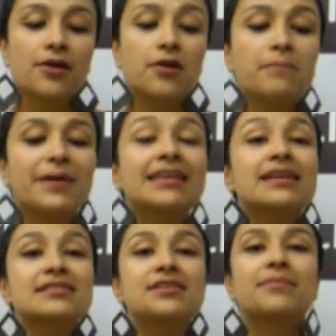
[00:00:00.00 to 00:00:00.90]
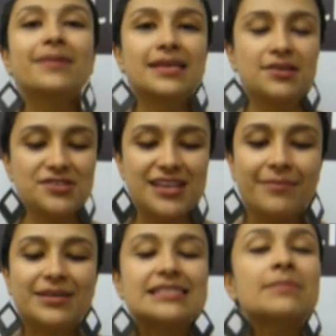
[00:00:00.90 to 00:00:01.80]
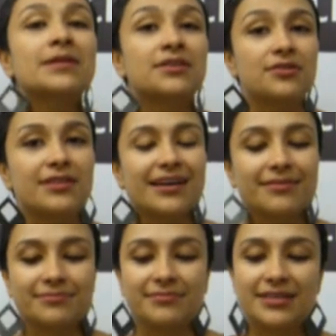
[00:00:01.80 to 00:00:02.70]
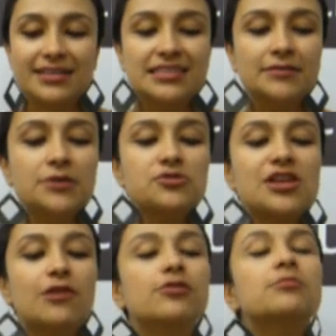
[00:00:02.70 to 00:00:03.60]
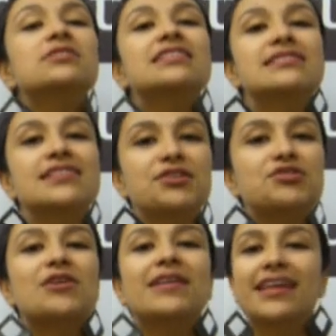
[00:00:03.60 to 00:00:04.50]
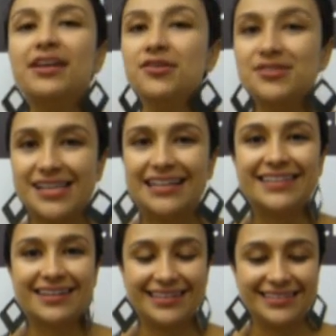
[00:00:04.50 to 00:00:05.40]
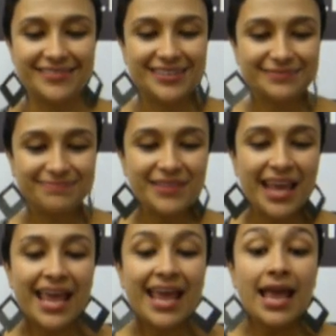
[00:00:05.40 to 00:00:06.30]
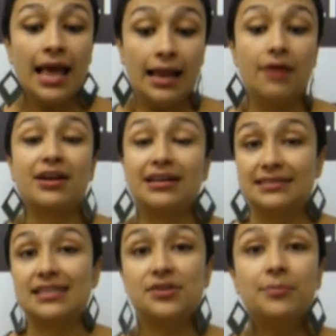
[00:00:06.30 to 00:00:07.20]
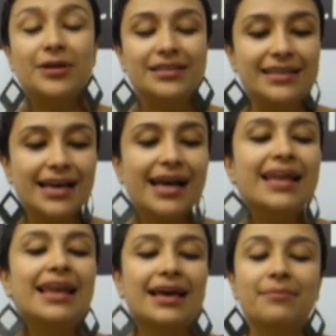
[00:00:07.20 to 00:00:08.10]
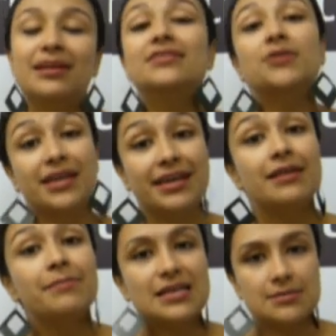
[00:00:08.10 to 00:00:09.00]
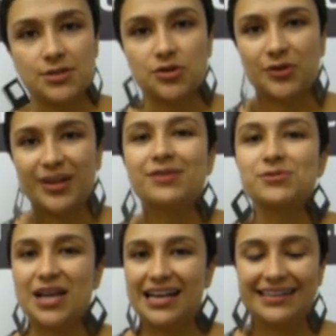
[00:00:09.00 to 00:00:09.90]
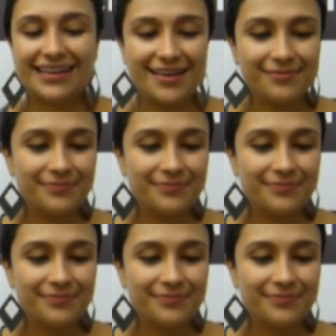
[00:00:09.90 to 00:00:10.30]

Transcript: Compañeras y compañeros de la Marcha Patriótica, reciban un saludo muy sincero y solidario desde Alternativa, la organización política en la que milito aquí en el País Vasco, en Euskal Herria.